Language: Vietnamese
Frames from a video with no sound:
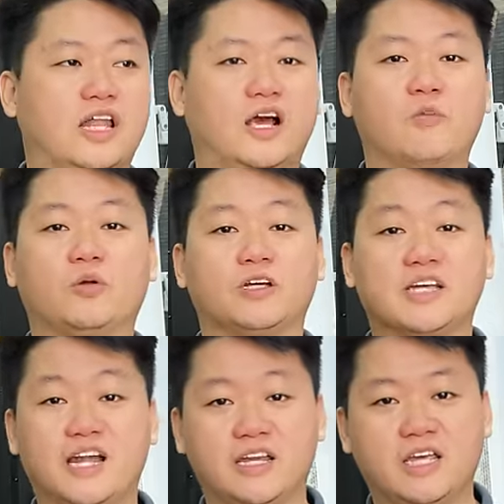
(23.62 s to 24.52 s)
chị lại không có thời
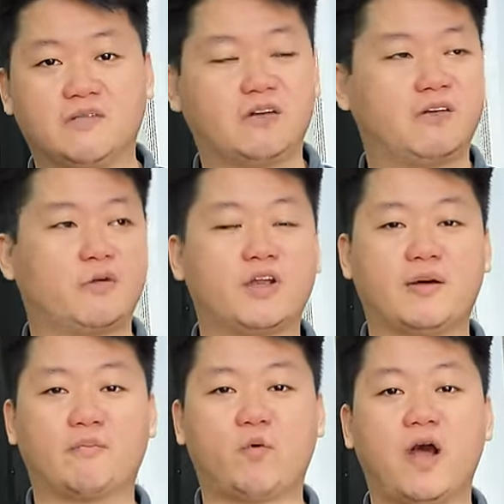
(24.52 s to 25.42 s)
gian đi vì cuối
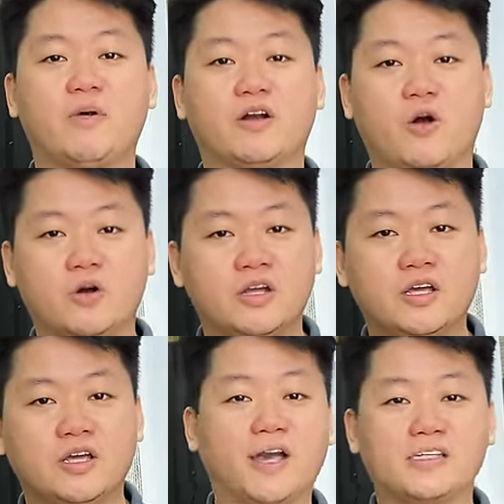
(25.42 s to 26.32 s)
năm quá bận rộn.
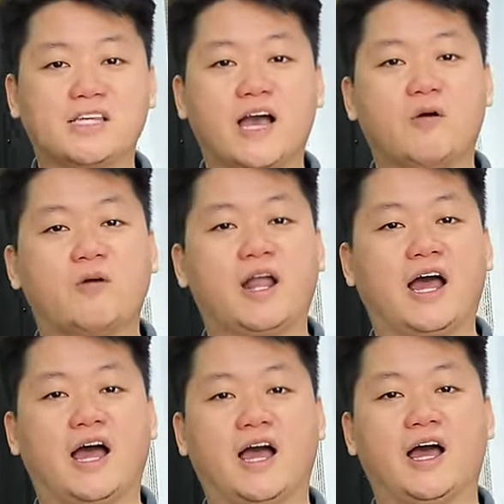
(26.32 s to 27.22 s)
Cũng may sao
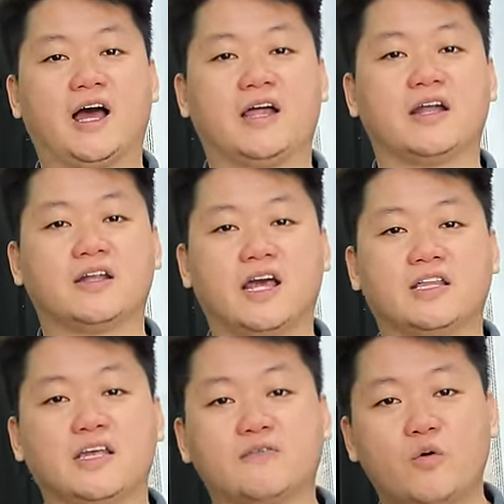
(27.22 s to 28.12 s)
là đợt này
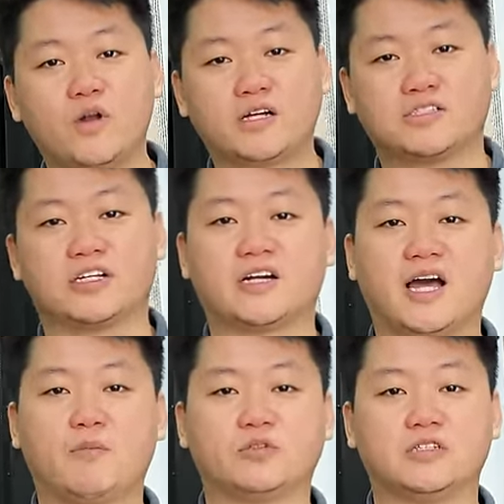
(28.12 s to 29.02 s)
Thiên Vũ đang triển khai
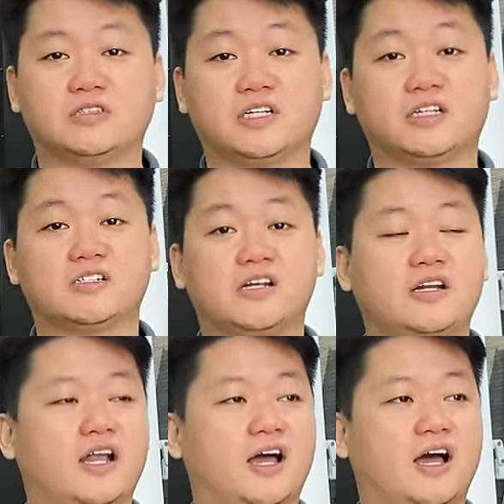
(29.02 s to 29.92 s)
một chương trình rất
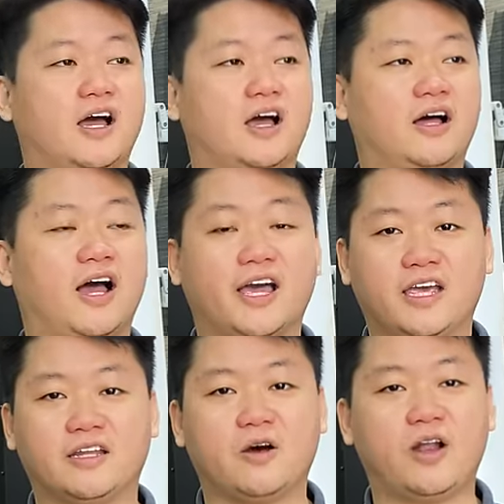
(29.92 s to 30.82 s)
là
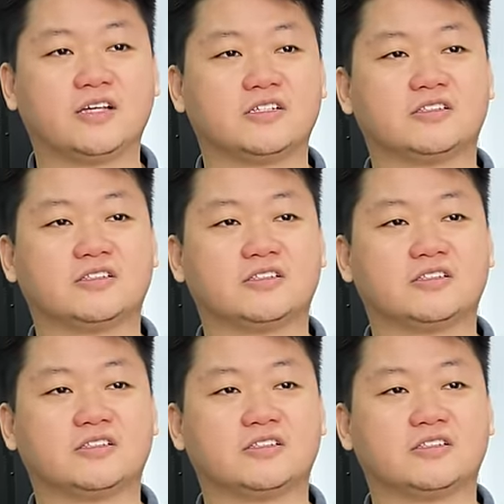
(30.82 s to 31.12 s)
hay, đó là chương